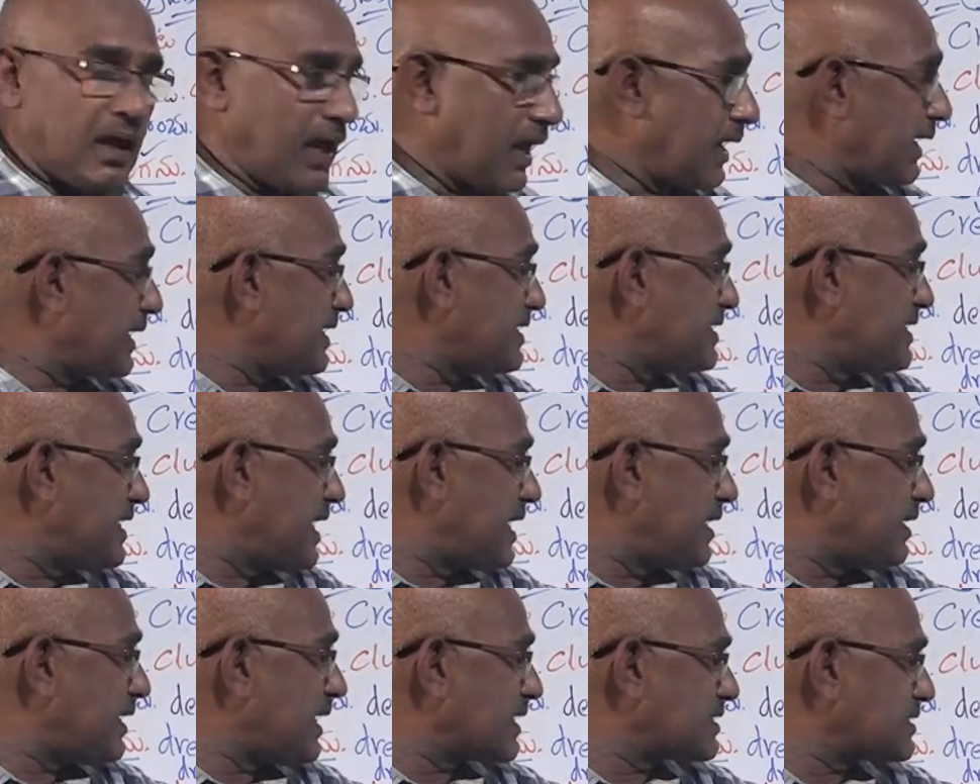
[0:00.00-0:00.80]
అలాగే
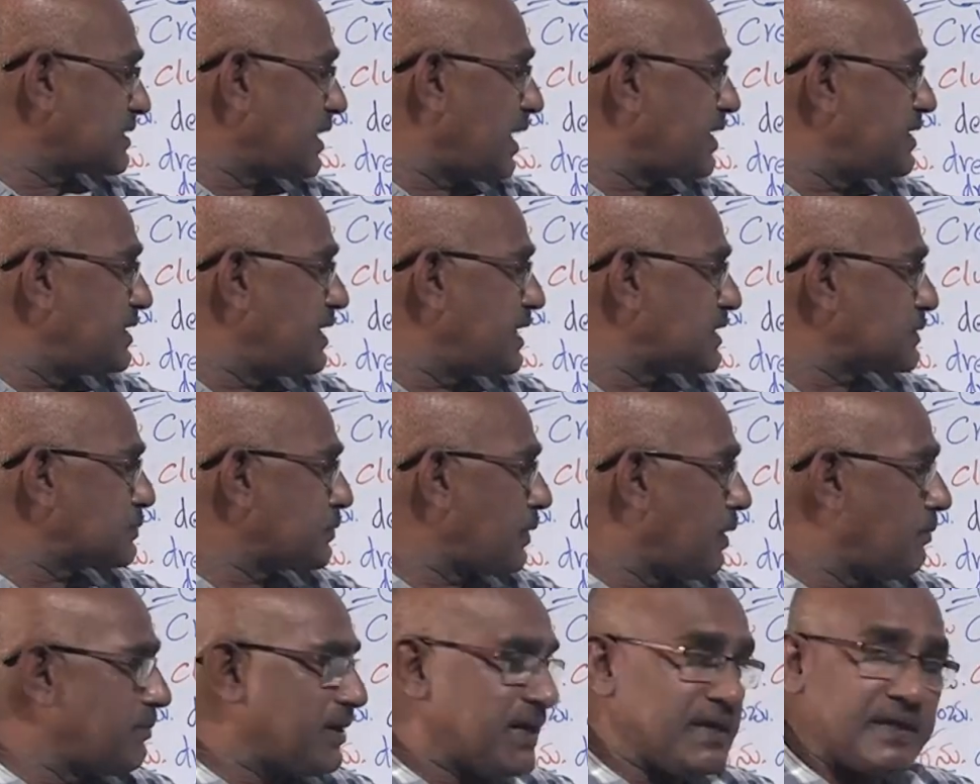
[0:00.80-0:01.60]
ఎస్ఆర్ ఈఎస్
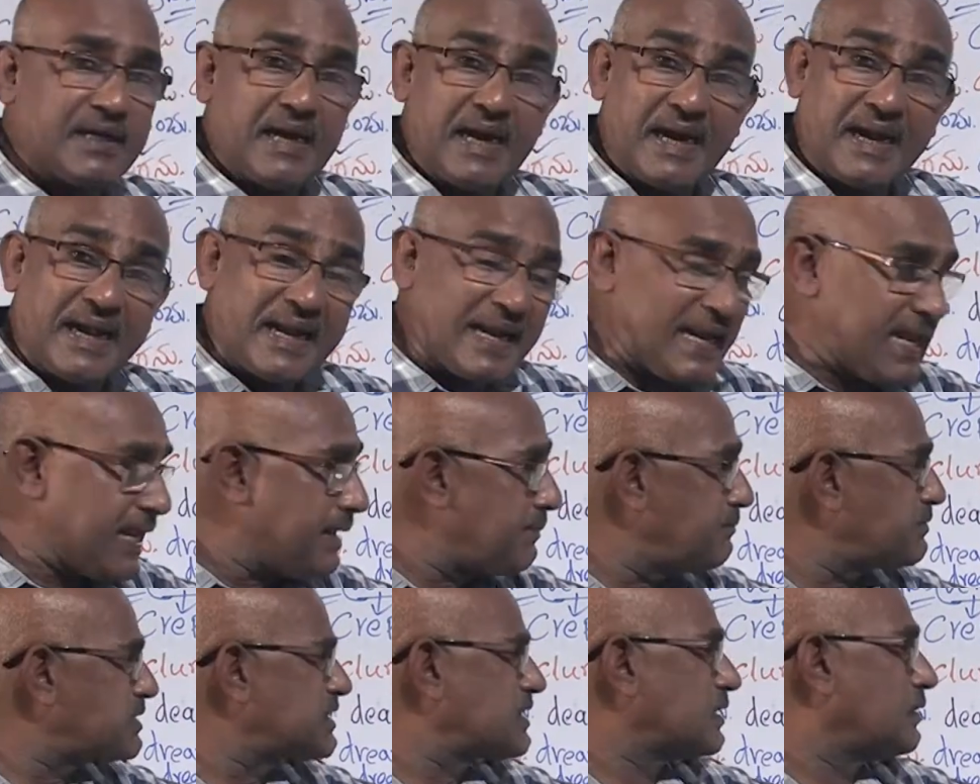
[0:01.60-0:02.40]
ఫామ్ ఏంటి
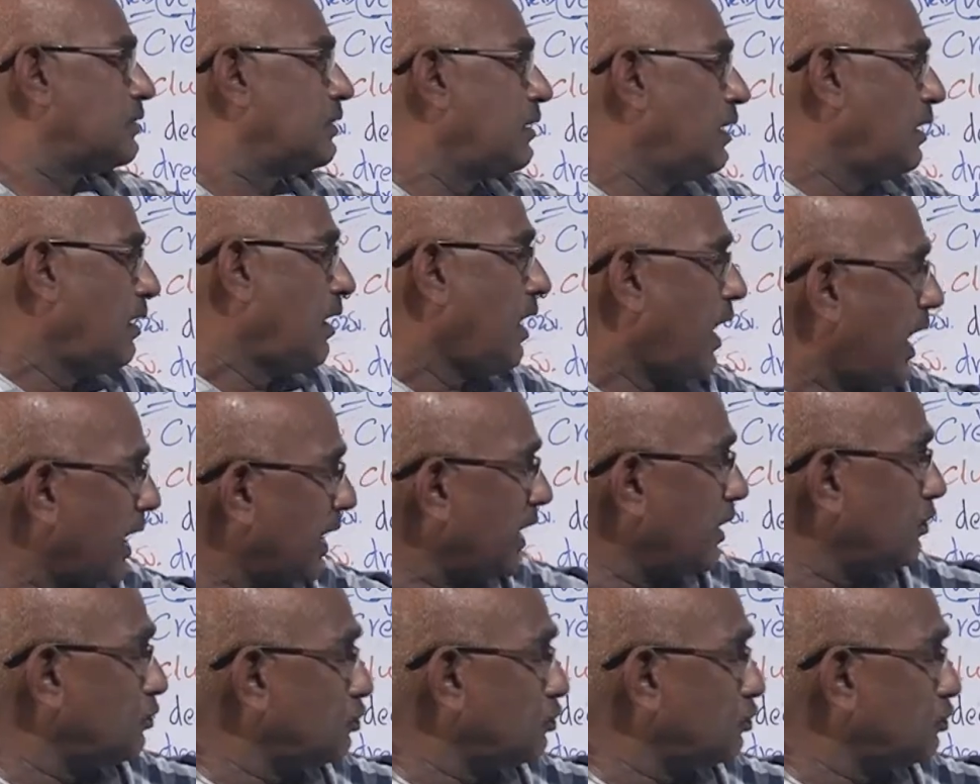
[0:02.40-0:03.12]
డ్రీమ్స్ అలాగే